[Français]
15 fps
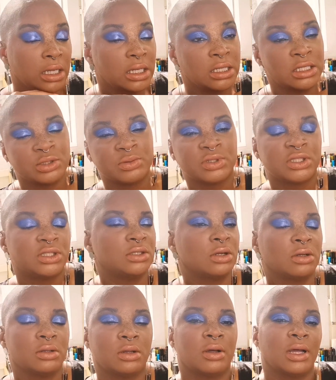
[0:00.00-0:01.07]
Et là, je me suis dit,
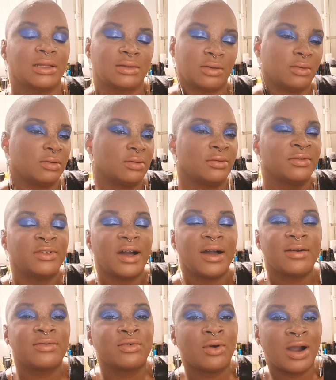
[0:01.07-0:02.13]
non, non, attends.
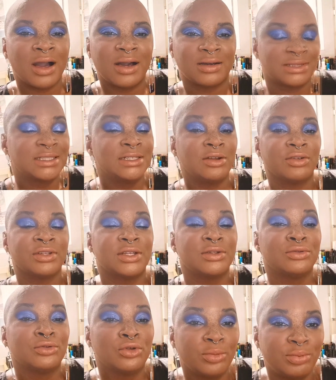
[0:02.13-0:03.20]
Va voir ce qu'il en est
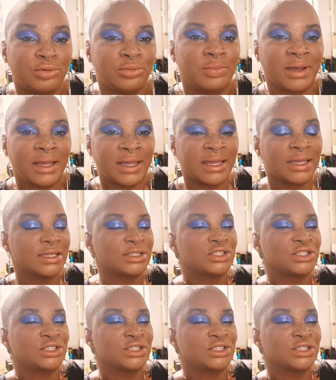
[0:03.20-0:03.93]
de plus près.